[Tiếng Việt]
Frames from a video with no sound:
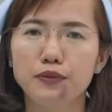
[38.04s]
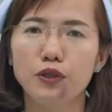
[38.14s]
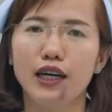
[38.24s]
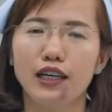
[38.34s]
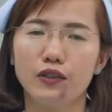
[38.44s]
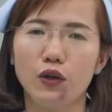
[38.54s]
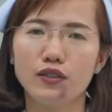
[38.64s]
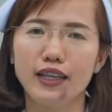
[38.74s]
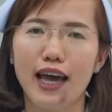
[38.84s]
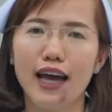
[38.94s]
tiếp sau đây thì
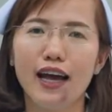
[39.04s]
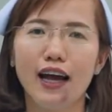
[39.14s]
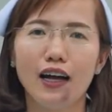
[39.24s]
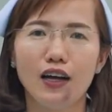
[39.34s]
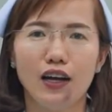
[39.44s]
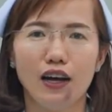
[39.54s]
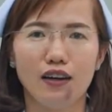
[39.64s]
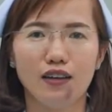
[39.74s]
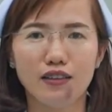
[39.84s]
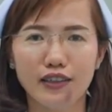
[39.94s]
tôi sẽ à,
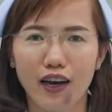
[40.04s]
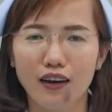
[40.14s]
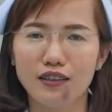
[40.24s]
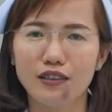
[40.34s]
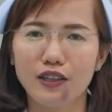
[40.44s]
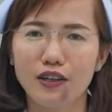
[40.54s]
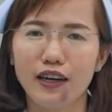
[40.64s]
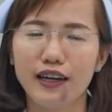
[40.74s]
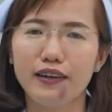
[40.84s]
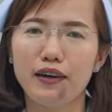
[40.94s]
hướng dẫn cho
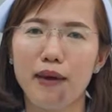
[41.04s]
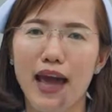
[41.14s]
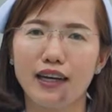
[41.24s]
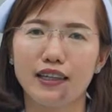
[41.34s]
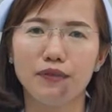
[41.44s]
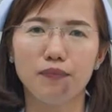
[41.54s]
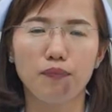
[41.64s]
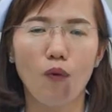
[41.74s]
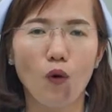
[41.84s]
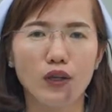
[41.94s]
các ờ, bạn cách
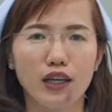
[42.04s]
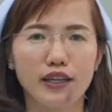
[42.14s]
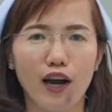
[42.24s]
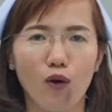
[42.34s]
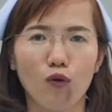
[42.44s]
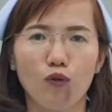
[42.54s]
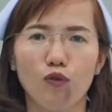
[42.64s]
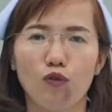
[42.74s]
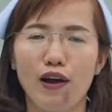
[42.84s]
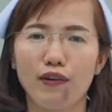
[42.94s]
bôi tinh dầu
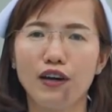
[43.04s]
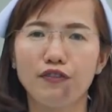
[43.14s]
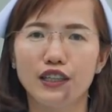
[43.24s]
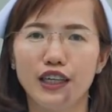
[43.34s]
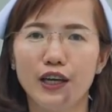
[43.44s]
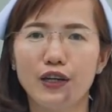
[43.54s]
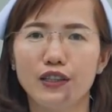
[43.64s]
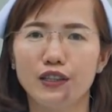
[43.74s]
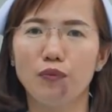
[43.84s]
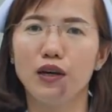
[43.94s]
vào các vị trí
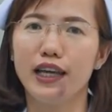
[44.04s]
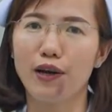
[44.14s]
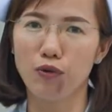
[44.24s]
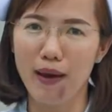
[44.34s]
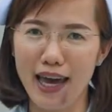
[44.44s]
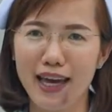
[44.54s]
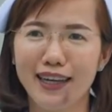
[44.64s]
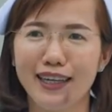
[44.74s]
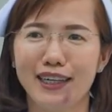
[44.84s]
trong cơ thể của bé.